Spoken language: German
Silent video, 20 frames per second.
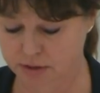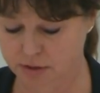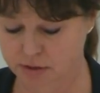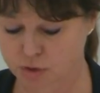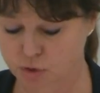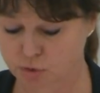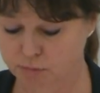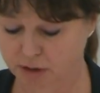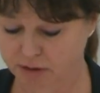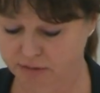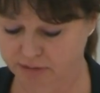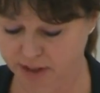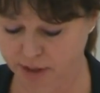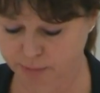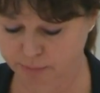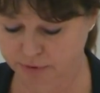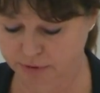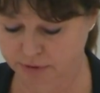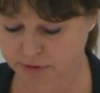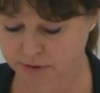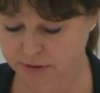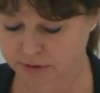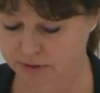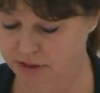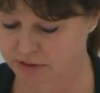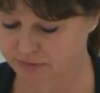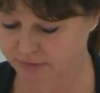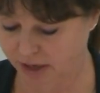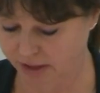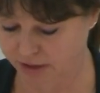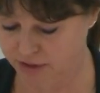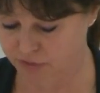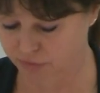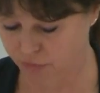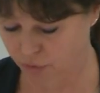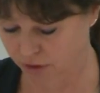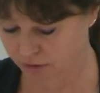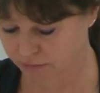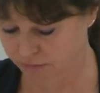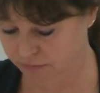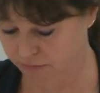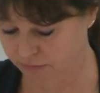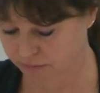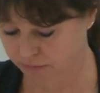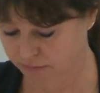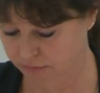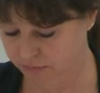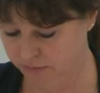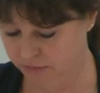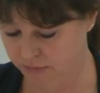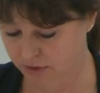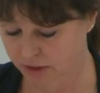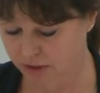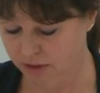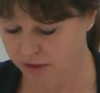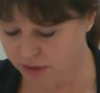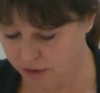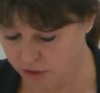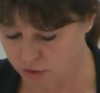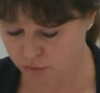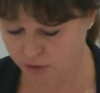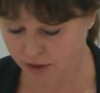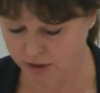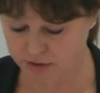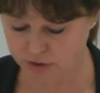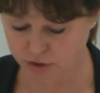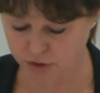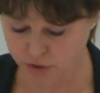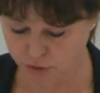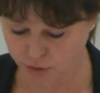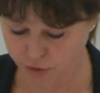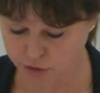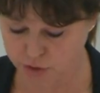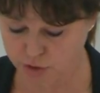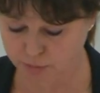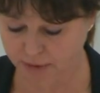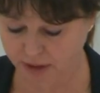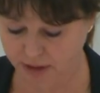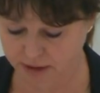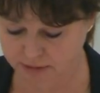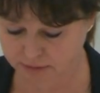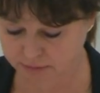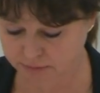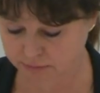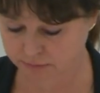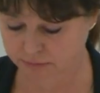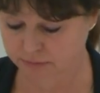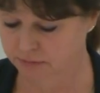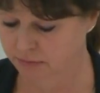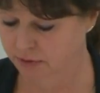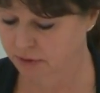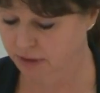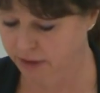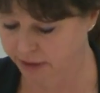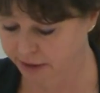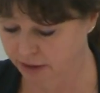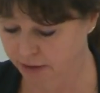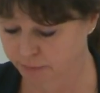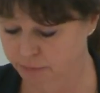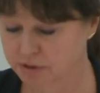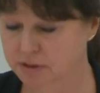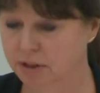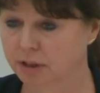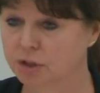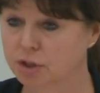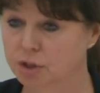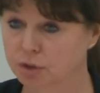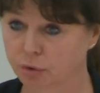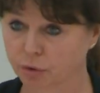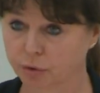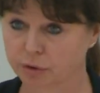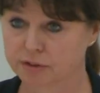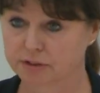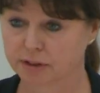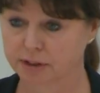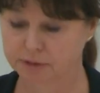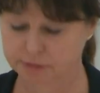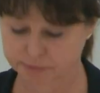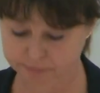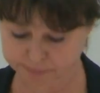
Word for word: zum Erwerb des Werkes vor. Hierzu hat sich die Deutsche Bahn leider bisher nicht geäußert.